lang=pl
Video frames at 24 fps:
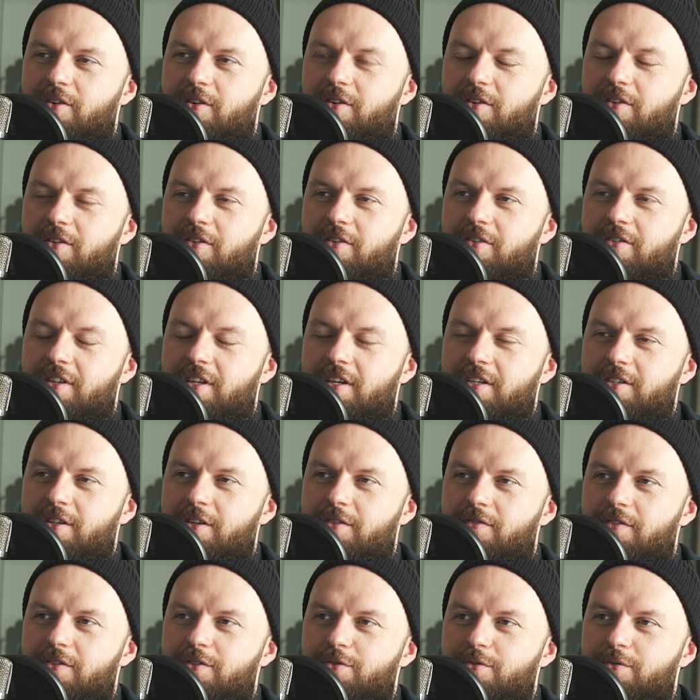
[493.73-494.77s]
do
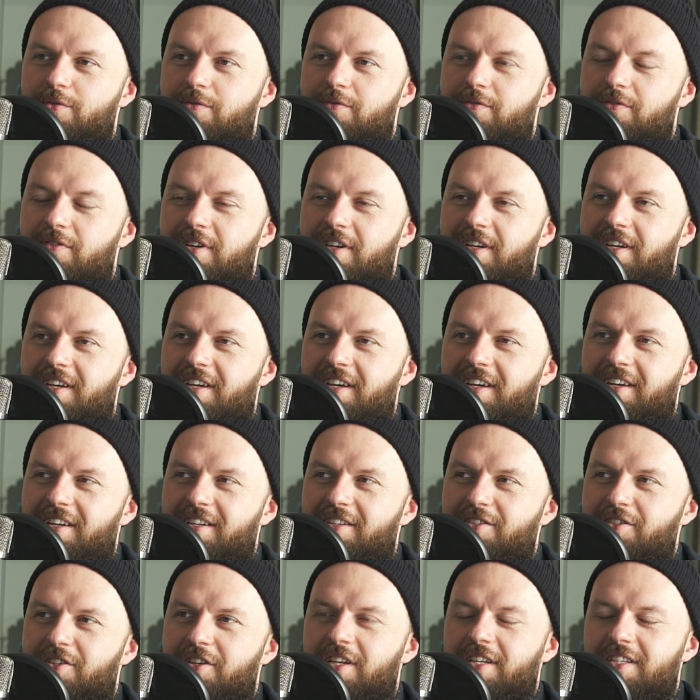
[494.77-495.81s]
naszych widzów.
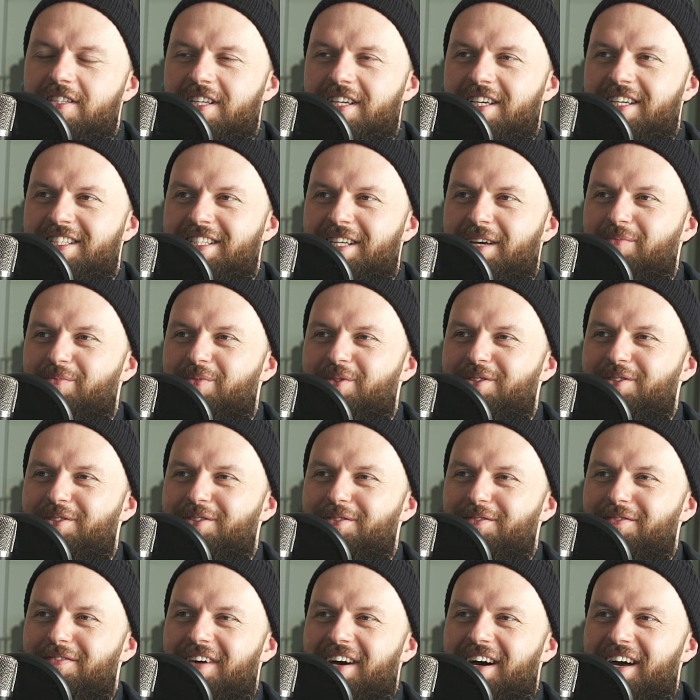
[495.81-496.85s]
Czy jest taki
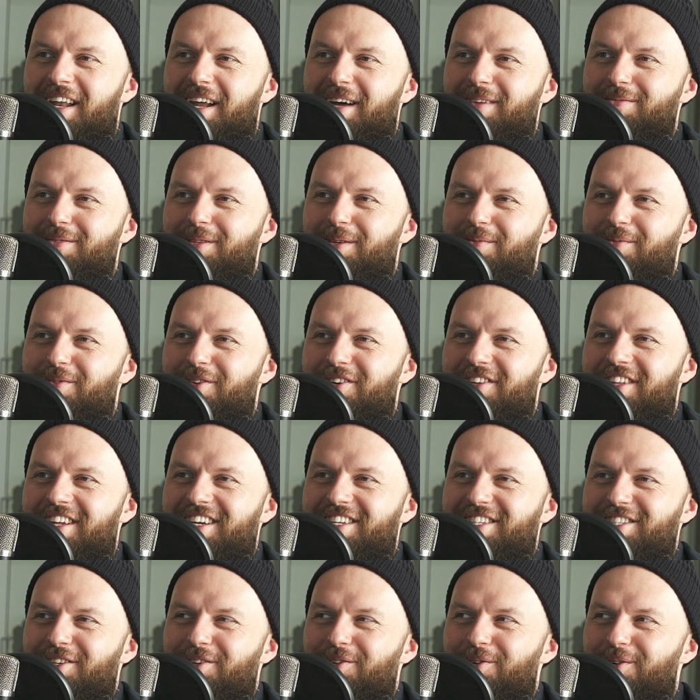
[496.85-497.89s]
zapis w arabskim
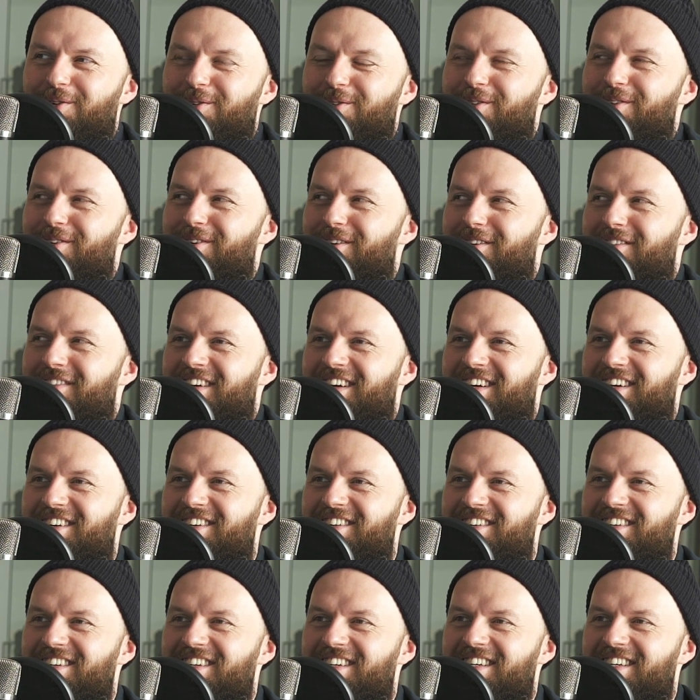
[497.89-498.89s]
kodeksie ruchu drogowego?